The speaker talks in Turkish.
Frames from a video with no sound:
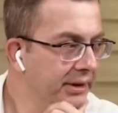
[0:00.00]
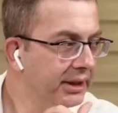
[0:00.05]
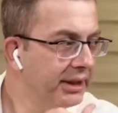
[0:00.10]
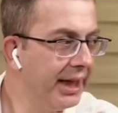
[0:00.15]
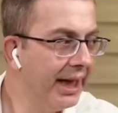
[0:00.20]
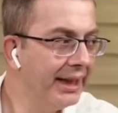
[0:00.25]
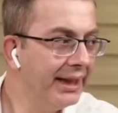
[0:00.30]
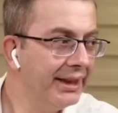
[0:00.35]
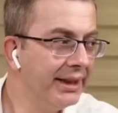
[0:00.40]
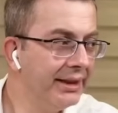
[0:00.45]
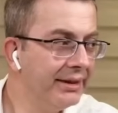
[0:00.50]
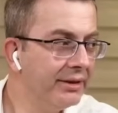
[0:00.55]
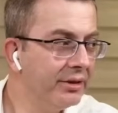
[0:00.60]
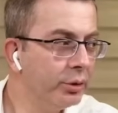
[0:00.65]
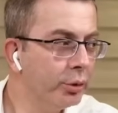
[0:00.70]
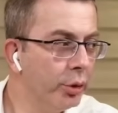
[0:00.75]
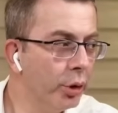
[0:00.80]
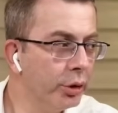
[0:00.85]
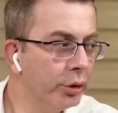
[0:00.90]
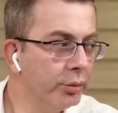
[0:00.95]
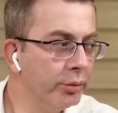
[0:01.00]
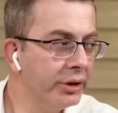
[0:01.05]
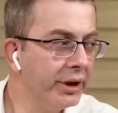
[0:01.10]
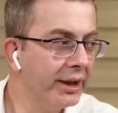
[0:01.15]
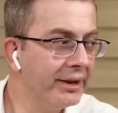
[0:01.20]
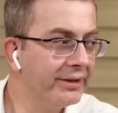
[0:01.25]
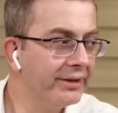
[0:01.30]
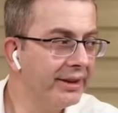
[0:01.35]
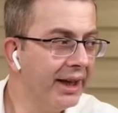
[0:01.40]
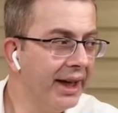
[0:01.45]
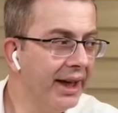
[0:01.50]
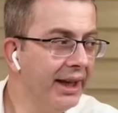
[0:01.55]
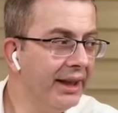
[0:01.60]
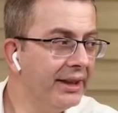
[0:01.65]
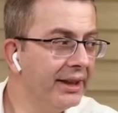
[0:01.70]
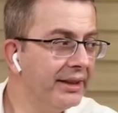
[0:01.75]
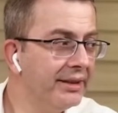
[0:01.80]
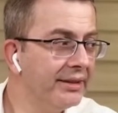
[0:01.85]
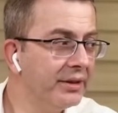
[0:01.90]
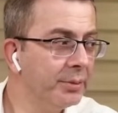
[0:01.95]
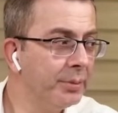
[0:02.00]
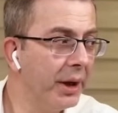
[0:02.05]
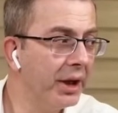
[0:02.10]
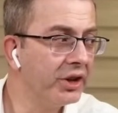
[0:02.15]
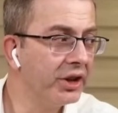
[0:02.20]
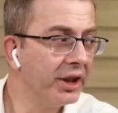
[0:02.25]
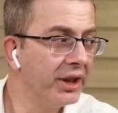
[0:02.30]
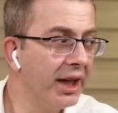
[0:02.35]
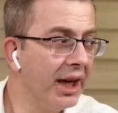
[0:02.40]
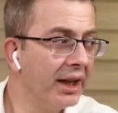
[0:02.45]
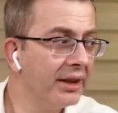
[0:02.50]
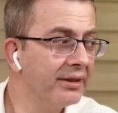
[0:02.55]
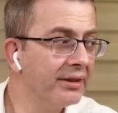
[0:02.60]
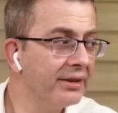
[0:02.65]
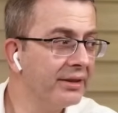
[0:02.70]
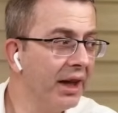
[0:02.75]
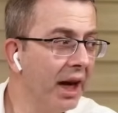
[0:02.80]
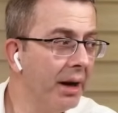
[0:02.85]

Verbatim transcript: gelininiz, görümceniz, eltiniz, bacanağınız,